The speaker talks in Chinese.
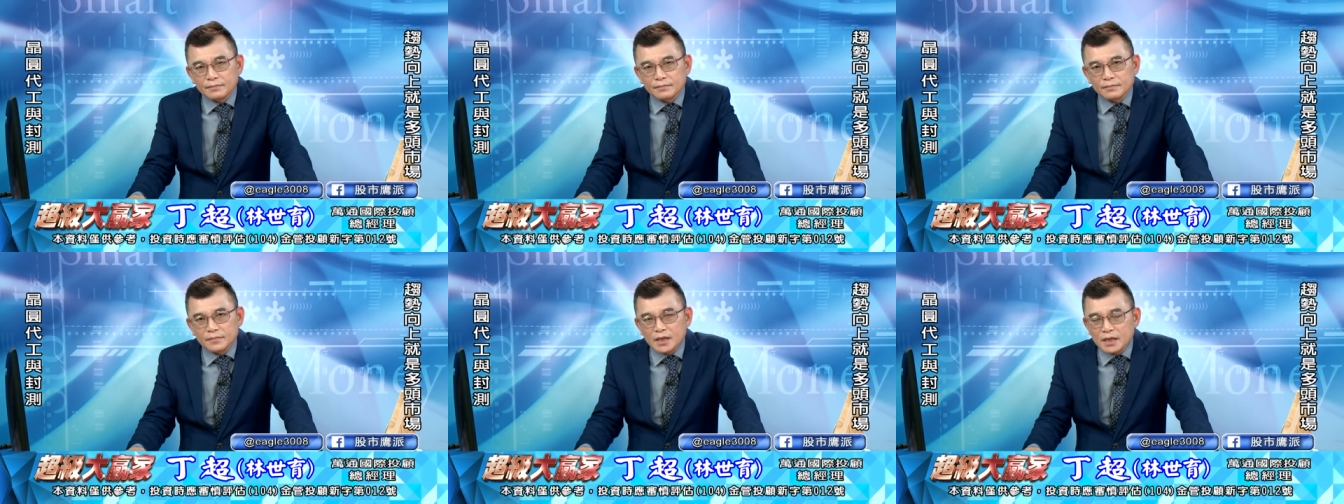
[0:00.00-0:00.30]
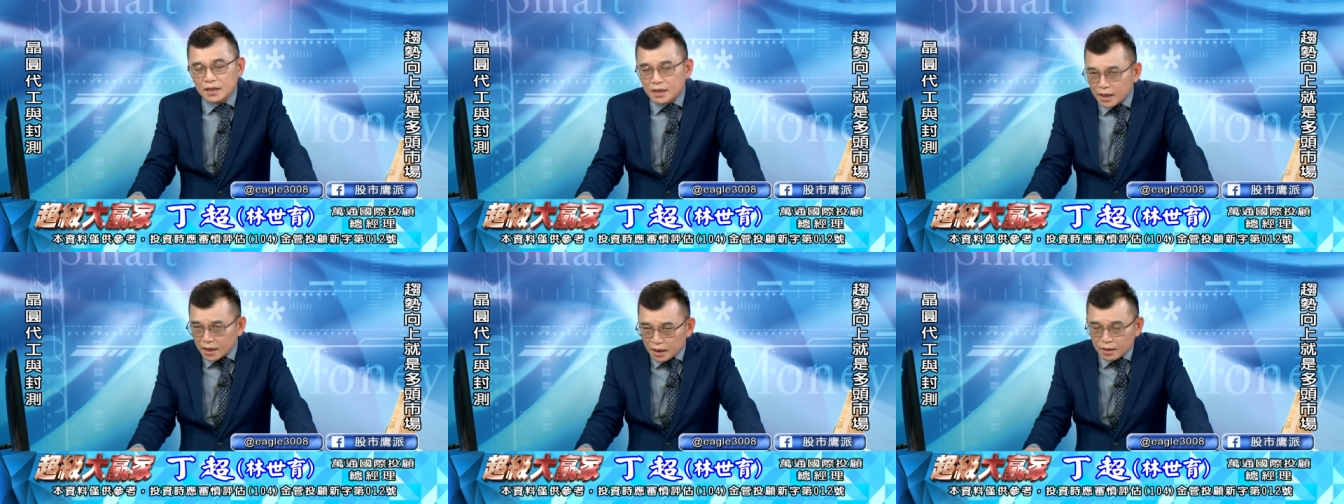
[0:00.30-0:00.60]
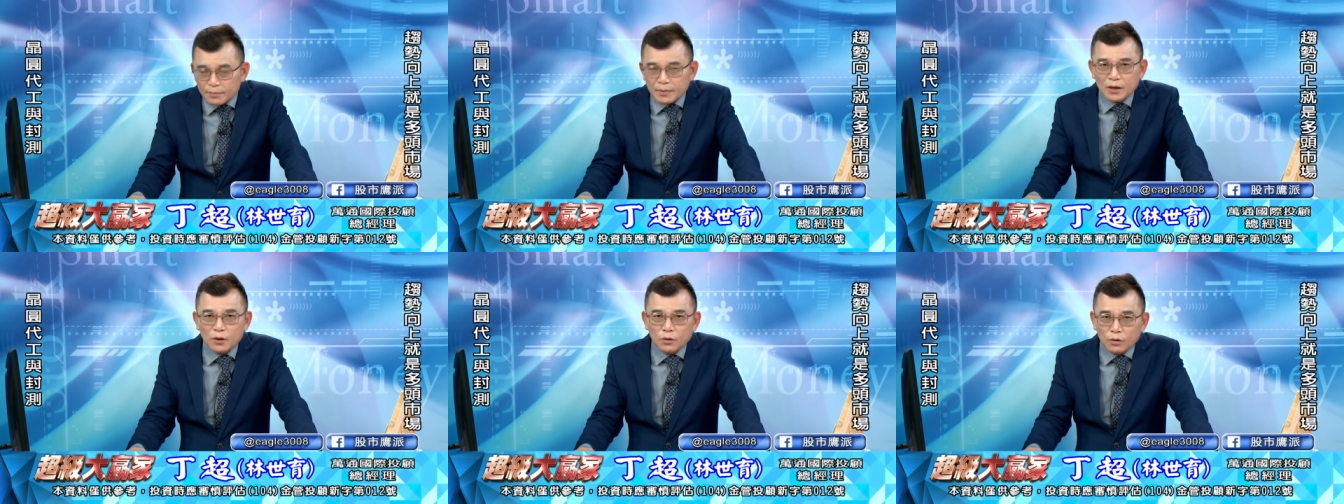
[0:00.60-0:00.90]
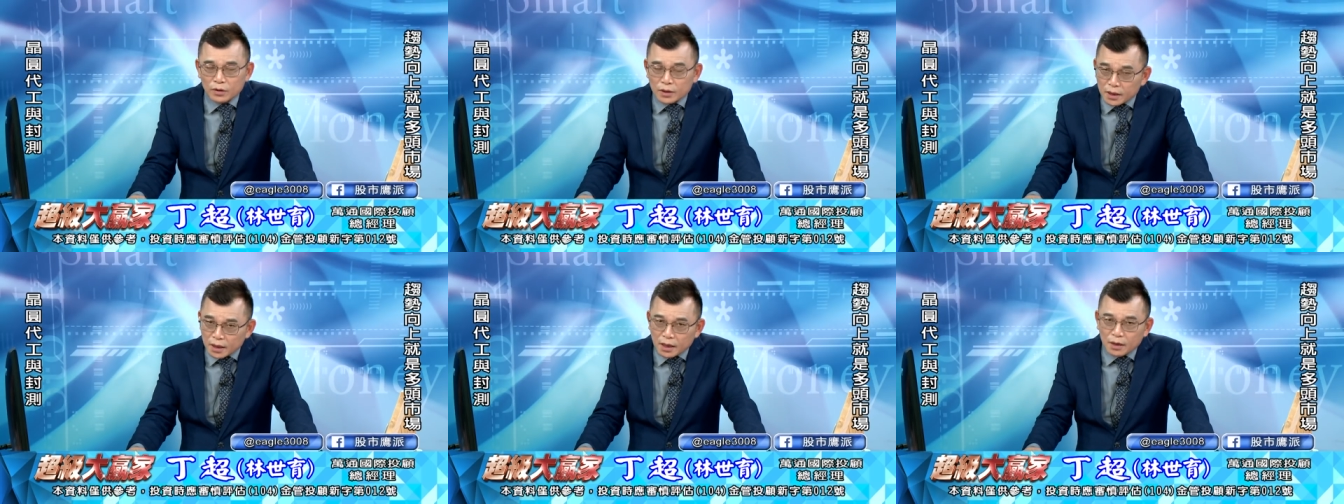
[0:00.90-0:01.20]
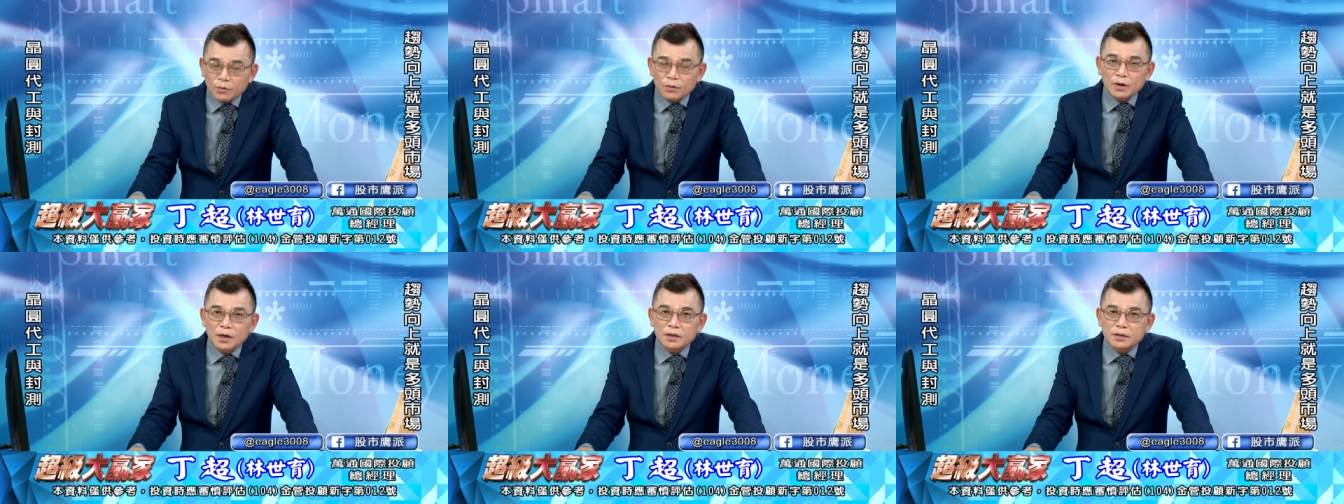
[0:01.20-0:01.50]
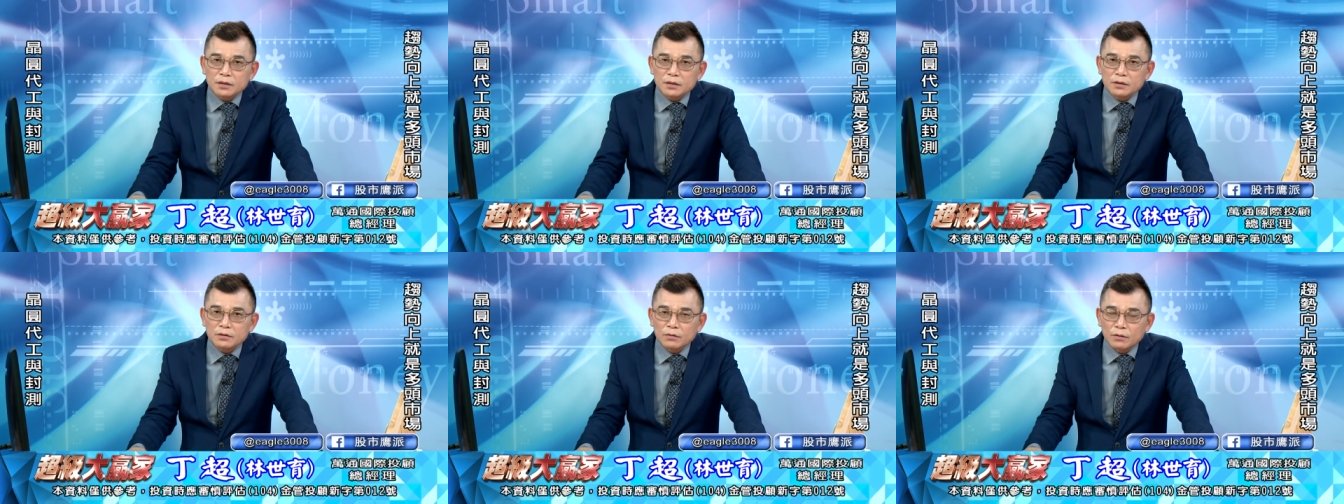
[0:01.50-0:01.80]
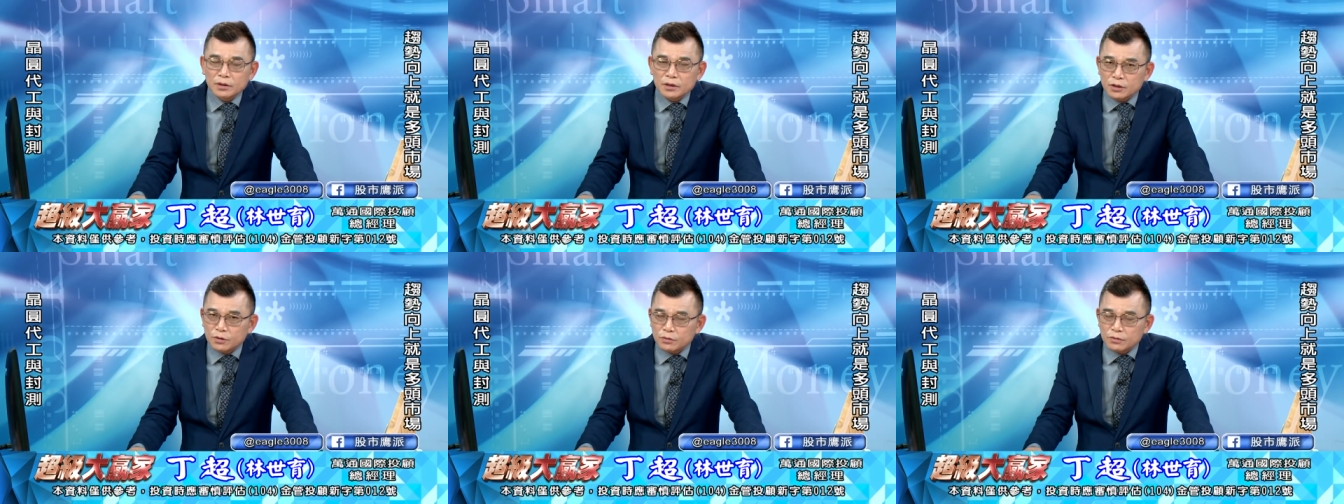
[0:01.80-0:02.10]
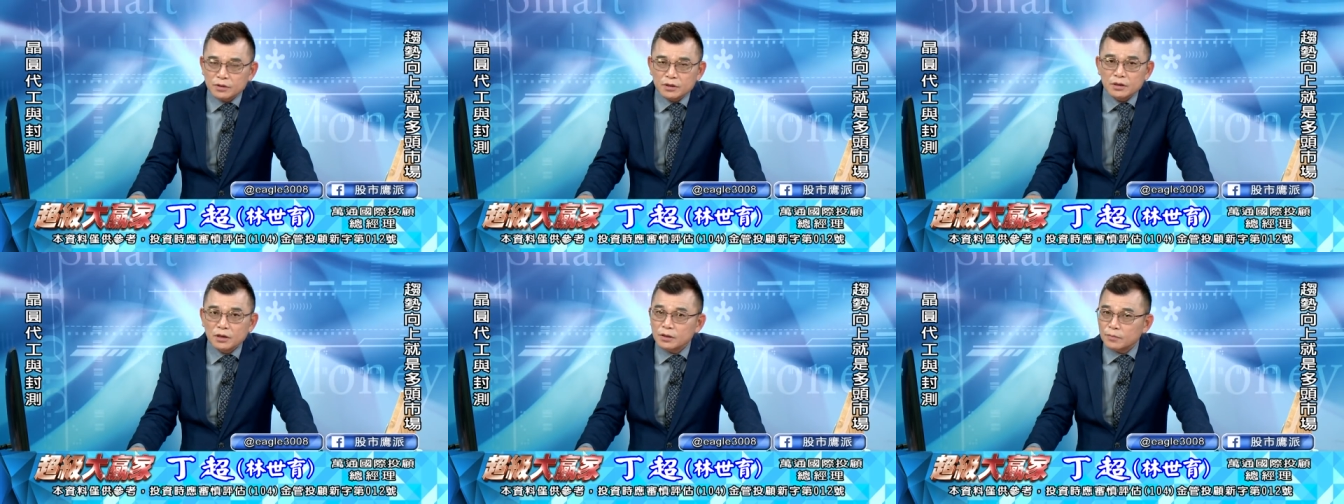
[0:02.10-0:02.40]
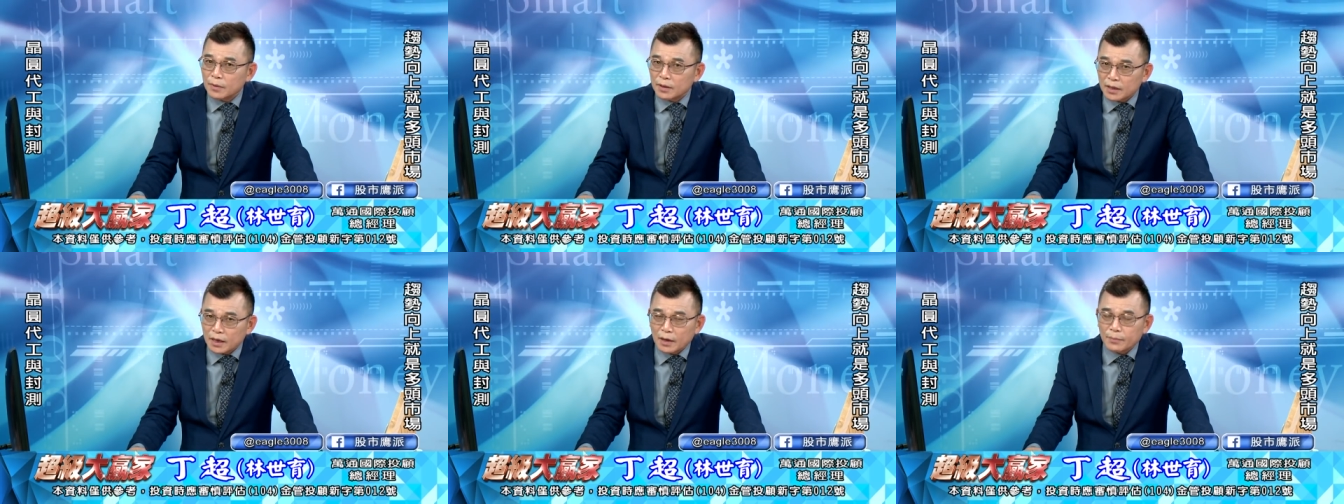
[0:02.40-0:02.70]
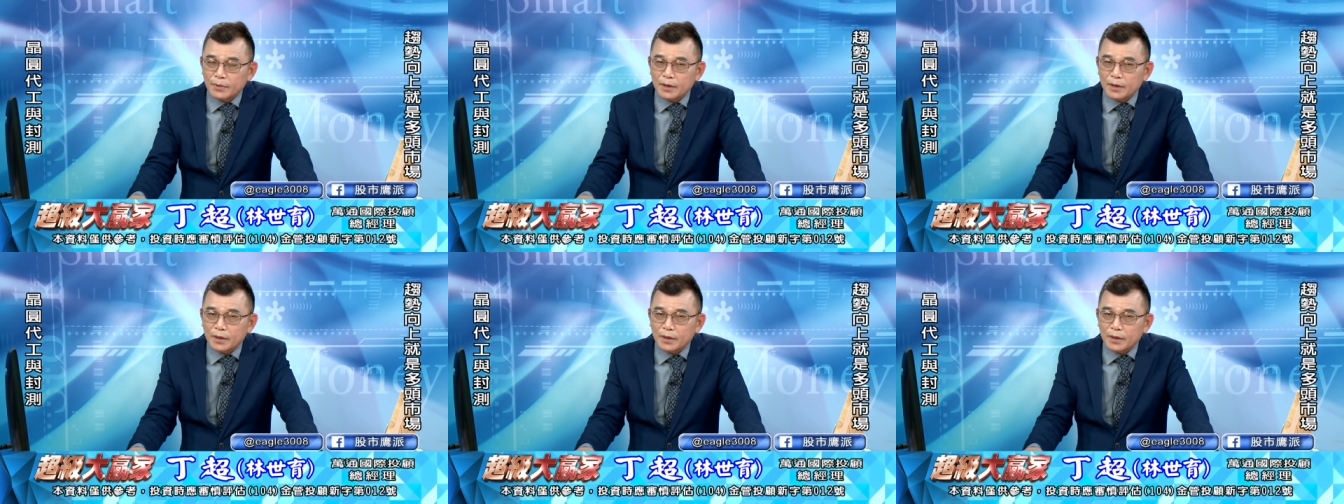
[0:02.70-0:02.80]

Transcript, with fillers: 你跌，美国跌，或者是国际股市有什么大